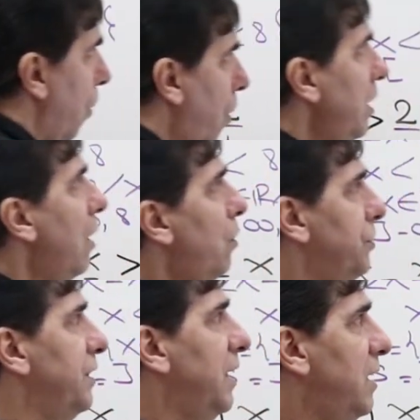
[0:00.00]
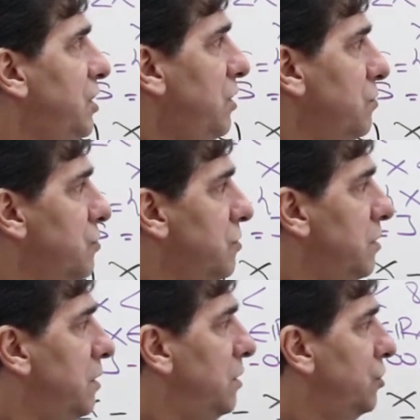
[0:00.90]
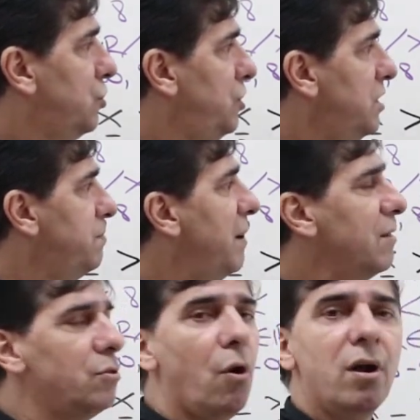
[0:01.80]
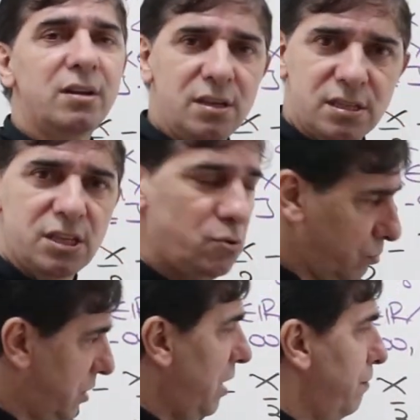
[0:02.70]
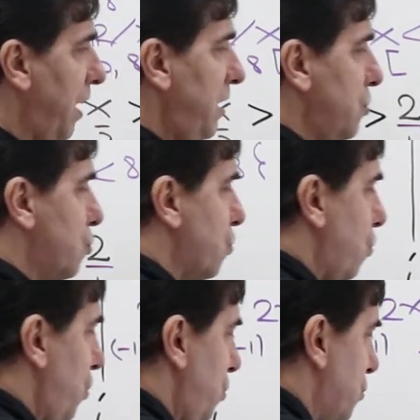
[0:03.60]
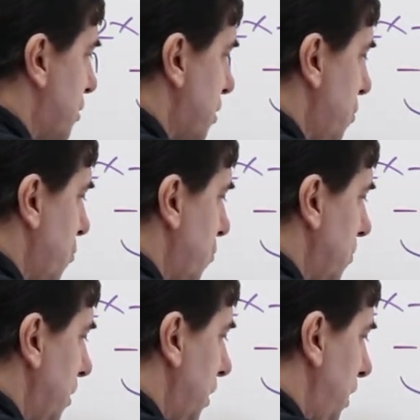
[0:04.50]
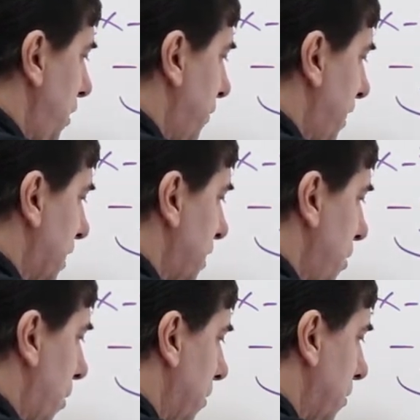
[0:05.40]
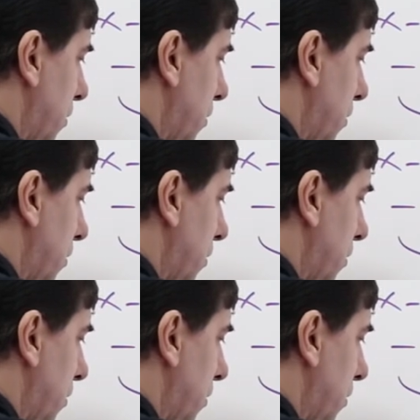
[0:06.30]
Olha a outra, danadinhos. x menor que 5 também exclui o 5 e vem aqui, ó.